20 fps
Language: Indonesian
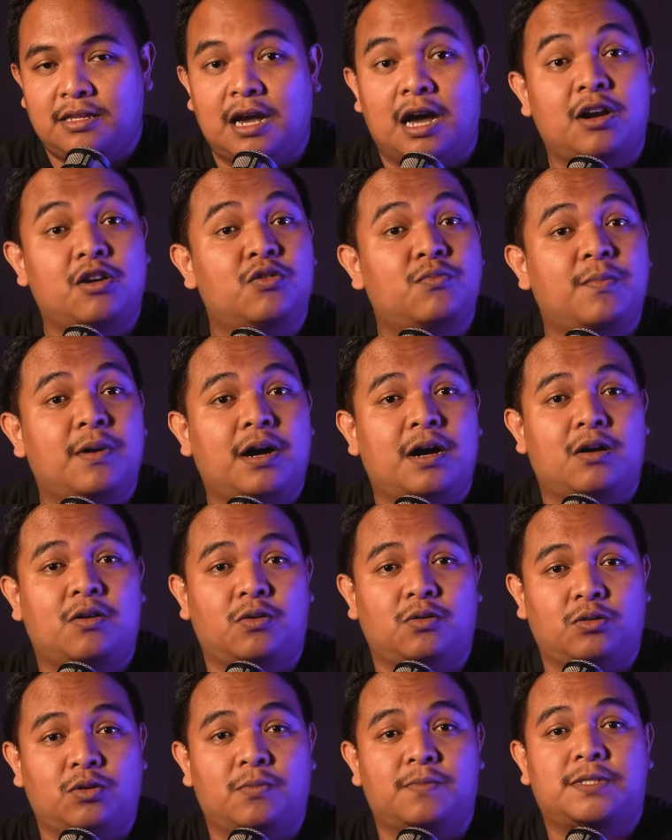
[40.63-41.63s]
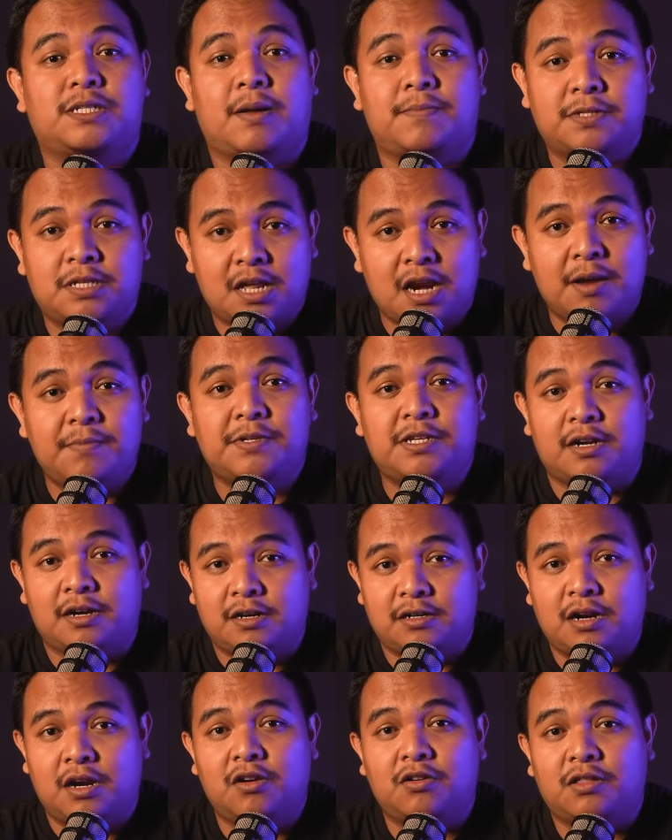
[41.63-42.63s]
Jangan lupa untuk subscribe
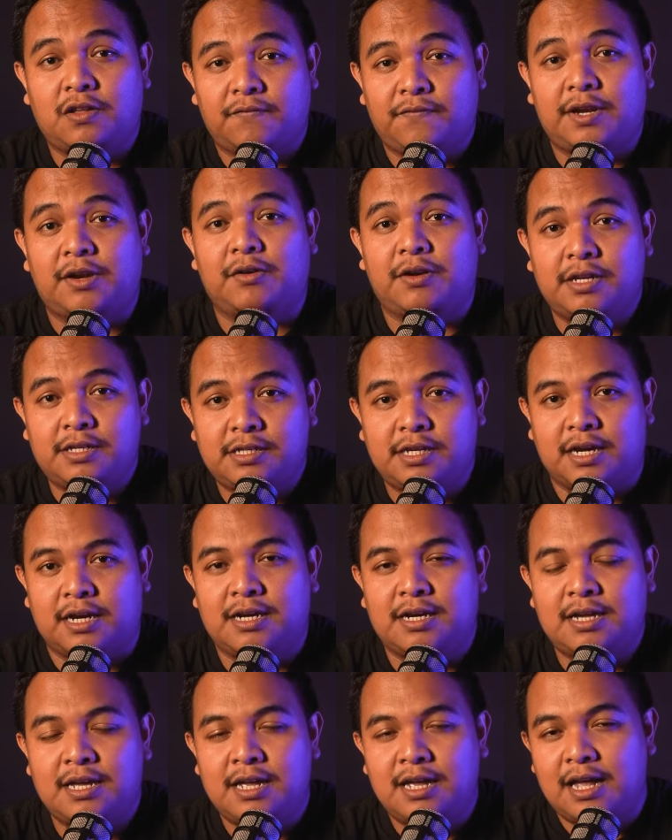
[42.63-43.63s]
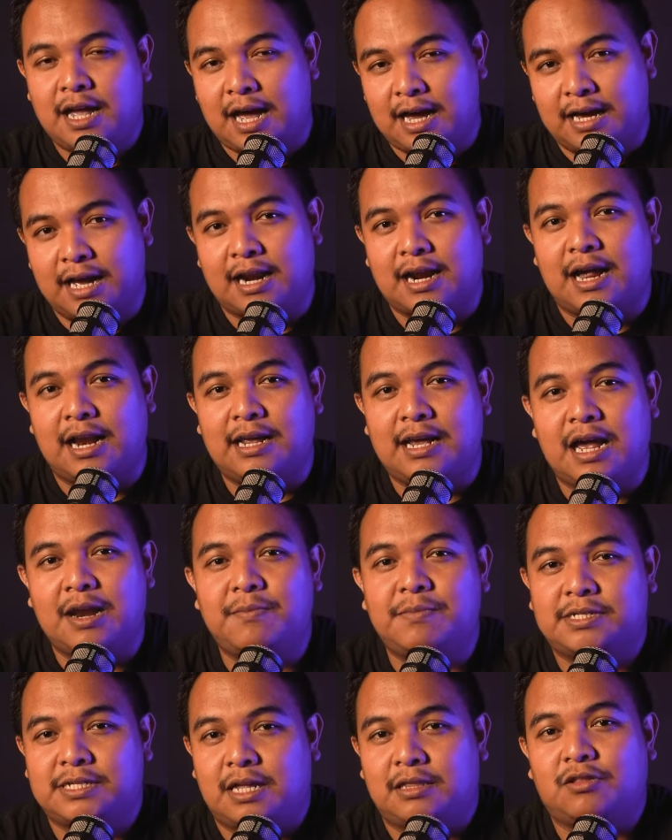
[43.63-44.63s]
channel Deduktif Indonesia agar
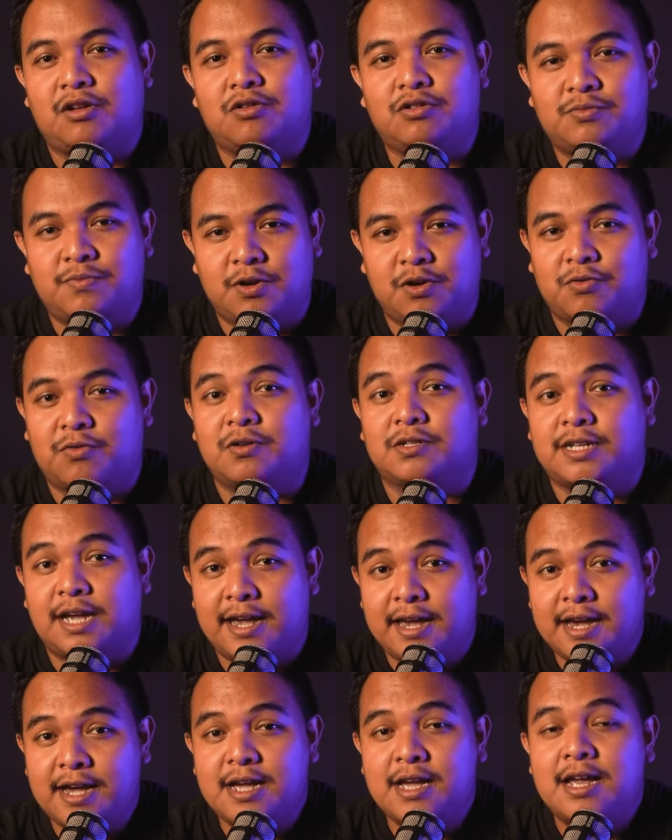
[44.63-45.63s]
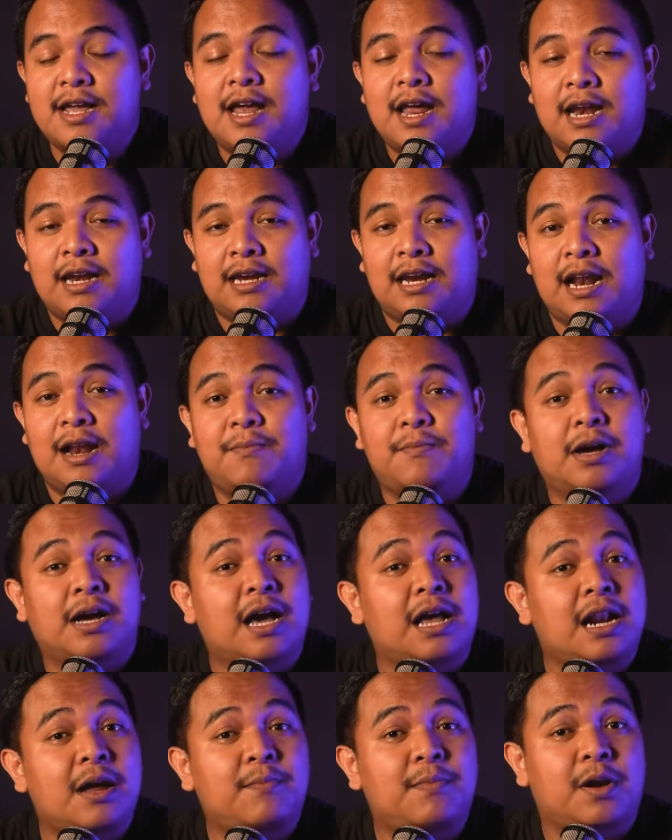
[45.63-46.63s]
kalian bisa terus mendukung saya dalam
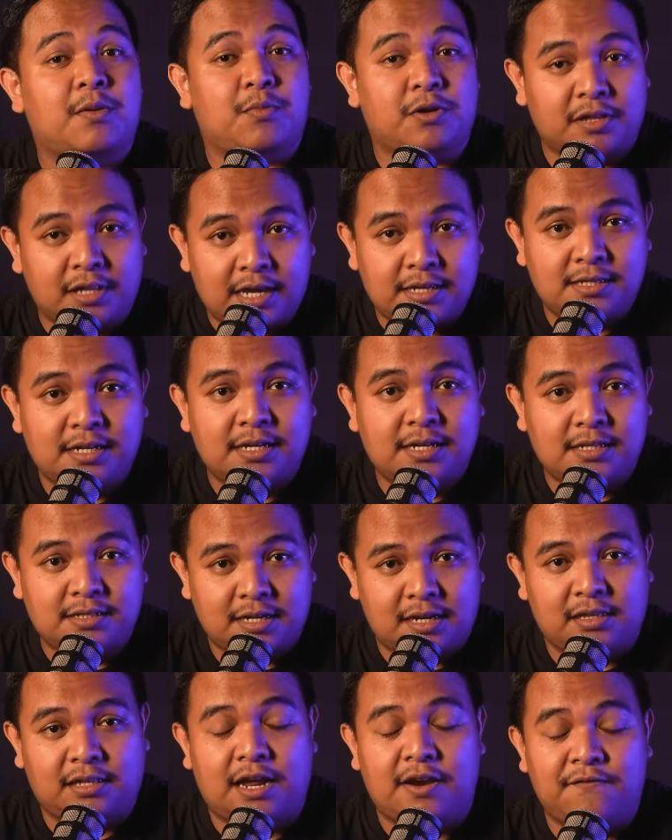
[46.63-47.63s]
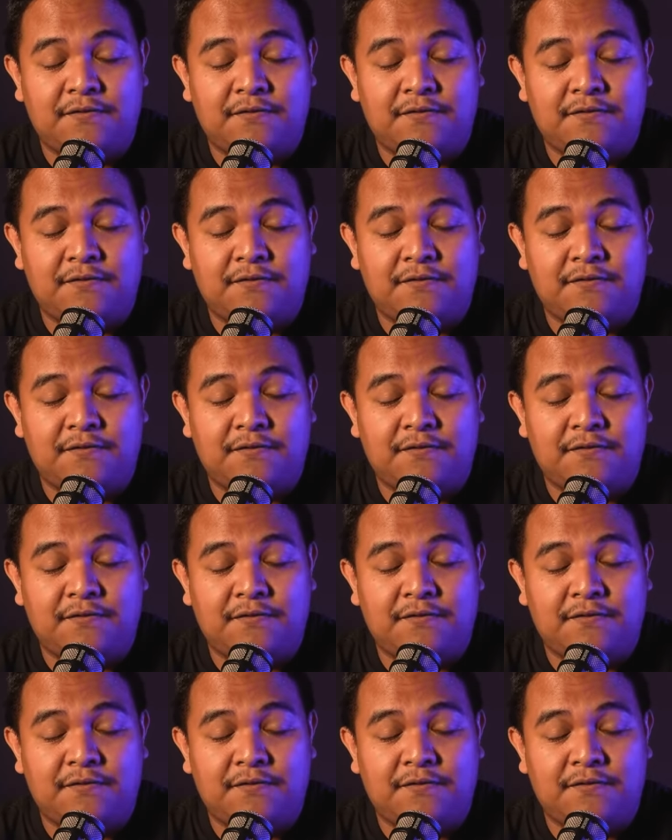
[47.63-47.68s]
menggarap reportase serta